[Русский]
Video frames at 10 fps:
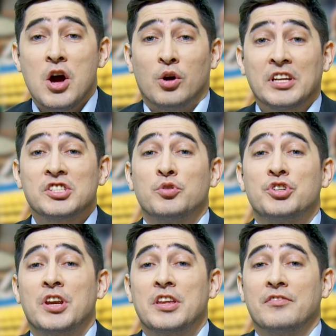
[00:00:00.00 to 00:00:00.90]
У нас на
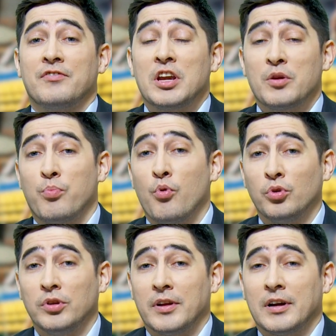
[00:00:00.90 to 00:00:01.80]
очереди
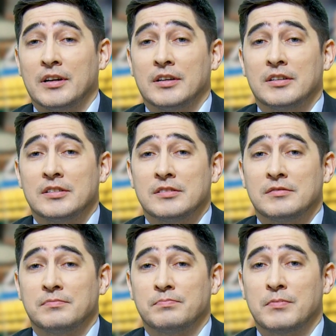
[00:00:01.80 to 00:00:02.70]
волейбол.
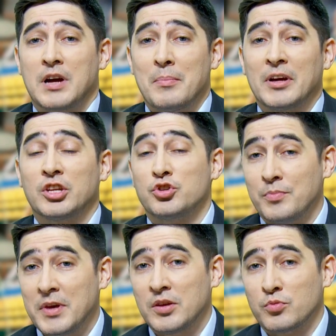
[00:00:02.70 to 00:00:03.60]
А, команда
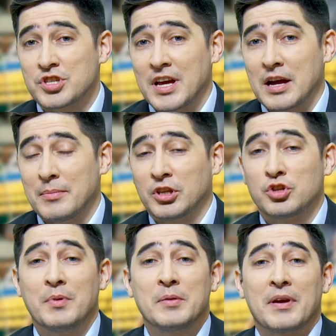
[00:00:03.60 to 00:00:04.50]
Тюмень, мужская команда
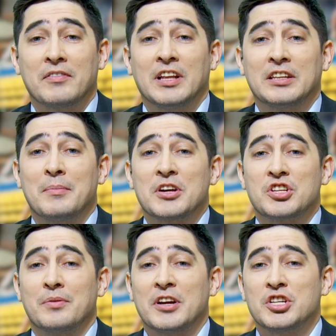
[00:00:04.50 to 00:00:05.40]
Тюмень провела
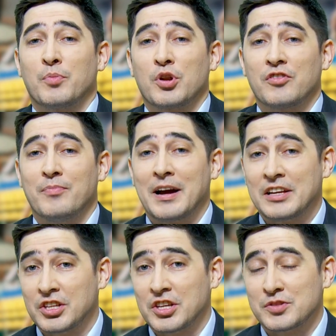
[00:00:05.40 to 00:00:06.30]
домашние матчи против
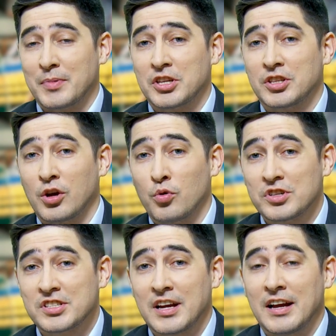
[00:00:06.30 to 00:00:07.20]
Магнитки из
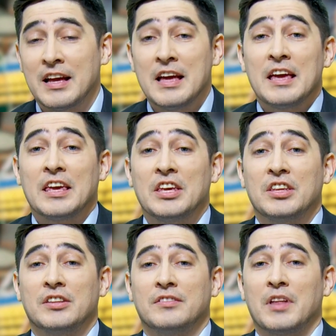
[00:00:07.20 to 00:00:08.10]
Магнитогорска
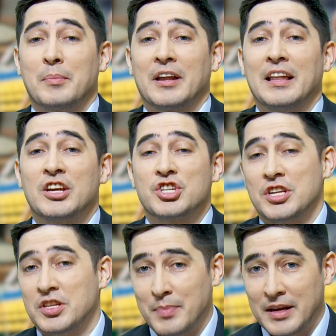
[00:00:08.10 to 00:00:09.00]
и набрала лишь
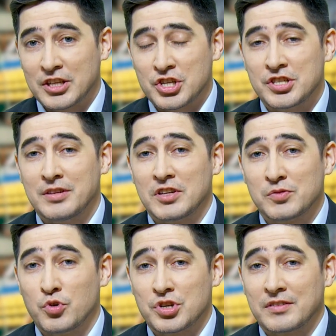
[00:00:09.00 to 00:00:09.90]
один балл из шести
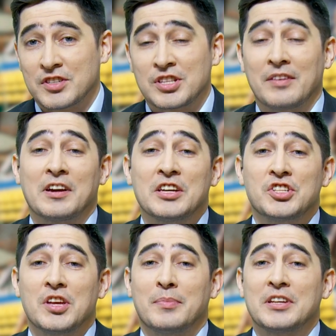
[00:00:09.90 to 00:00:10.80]
возможных. В составе
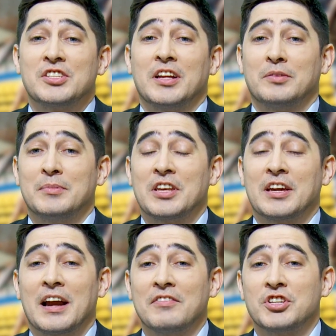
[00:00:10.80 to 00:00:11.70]
гостей блистал Дмитрий
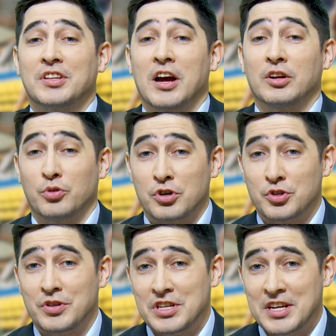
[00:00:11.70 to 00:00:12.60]
Кравченко, который,
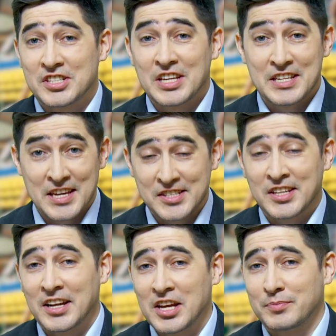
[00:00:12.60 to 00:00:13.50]
что интересно,
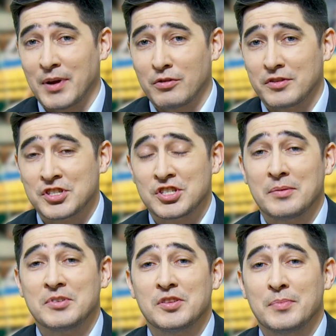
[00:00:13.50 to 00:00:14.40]
10 лет провел в
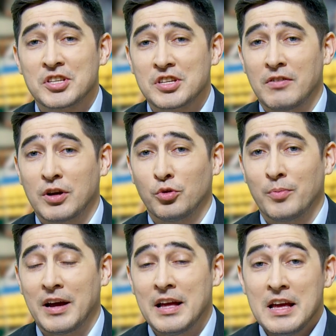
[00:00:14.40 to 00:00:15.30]
системе сибирского
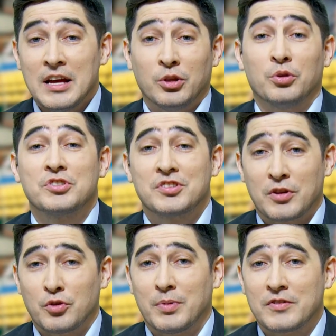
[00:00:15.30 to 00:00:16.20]
клуба, но
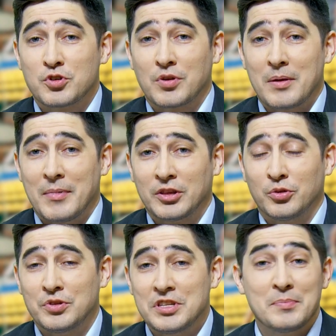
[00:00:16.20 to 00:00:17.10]
свою бывшую
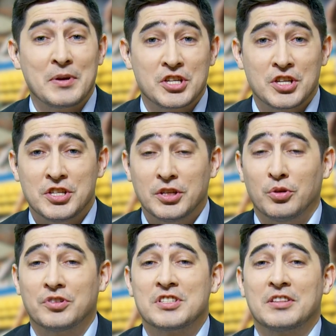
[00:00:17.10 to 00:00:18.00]
команду не пощадил.
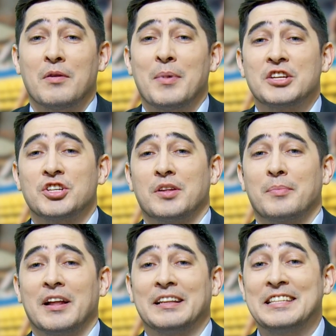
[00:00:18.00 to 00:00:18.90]
Он за два матча
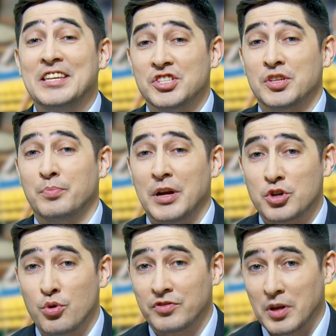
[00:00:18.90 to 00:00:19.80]
набрал 10
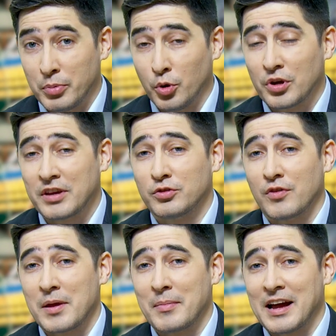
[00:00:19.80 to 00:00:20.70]
очков на блоке, в то
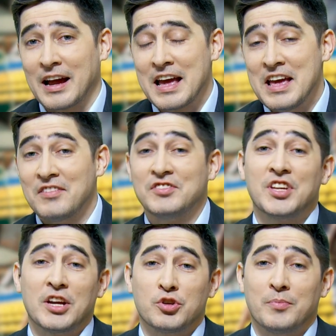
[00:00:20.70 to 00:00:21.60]
время как
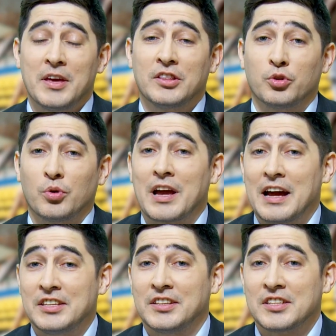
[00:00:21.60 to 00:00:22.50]
вся Тюмень Тюмень, только
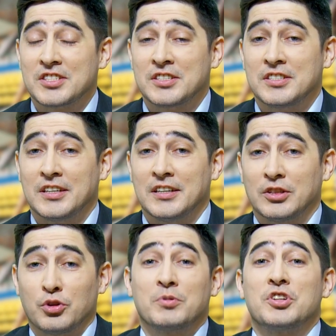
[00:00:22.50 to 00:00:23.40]
11. Э, о
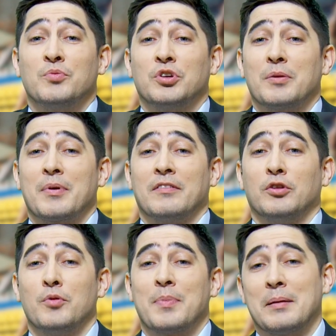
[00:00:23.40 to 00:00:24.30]
том, к чему это
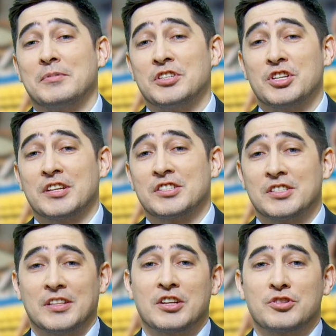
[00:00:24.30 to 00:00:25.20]
привело, прямо
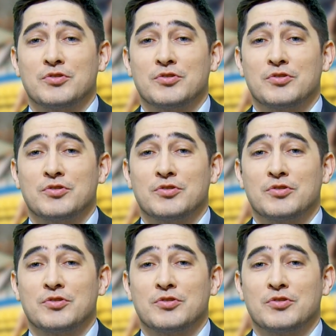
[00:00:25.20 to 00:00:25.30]
сейчас наш